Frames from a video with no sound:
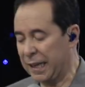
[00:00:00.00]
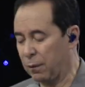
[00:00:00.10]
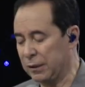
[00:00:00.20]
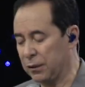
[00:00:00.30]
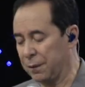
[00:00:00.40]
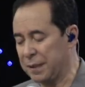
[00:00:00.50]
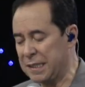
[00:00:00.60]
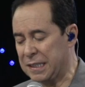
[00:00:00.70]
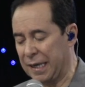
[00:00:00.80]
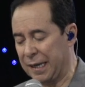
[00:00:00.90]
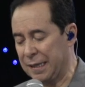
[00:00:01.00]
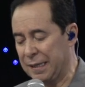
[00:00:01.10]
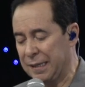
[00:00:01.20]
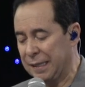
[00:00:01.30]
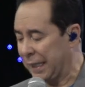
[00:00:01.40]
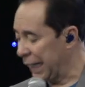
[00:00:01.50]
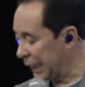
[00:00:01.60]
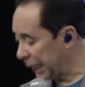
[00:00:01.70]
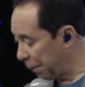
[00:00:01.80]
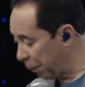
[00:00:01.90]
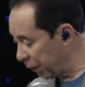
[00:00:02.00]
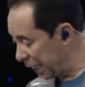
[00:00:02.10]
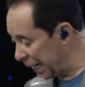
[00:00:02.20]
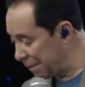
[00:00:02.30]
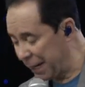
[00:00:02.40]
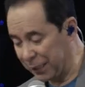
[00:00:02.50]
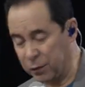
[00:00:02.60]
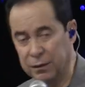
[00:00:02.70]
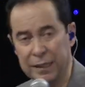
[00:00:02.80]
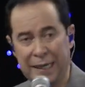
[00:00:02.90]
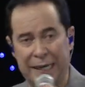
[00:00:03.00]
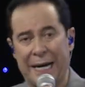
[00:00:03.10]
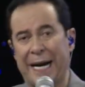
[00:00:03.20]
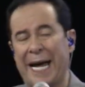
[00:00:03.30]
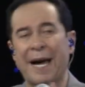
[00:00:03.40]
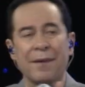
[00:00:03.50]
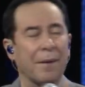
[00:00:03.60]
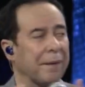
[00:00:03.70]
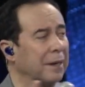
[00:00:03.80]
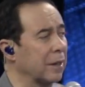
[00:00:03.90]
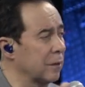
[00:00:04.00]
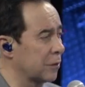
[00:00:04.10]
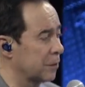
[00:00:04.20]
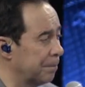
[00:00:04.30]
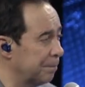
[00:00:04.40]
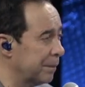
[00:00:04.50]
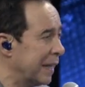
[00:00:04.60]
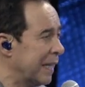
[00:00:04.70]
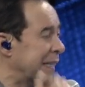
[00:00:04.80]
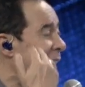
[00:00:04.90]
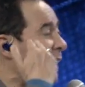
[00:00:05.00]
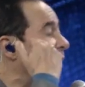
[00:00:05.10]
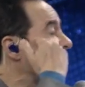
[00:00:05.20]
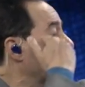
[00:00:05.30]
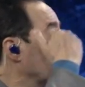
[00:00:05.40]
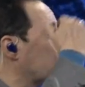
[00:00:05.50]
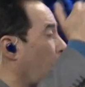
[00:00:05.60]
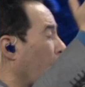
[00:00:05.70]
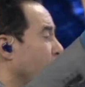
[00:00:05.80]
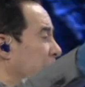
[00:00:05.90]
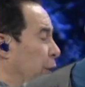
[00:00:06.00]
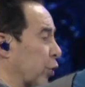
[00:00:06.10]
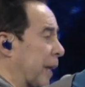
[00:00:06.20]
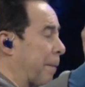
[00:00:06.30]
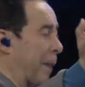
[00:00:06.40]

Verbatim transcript: que cuando dice que el que pone la mano en el arado de Dios y tiene sus ojos en otra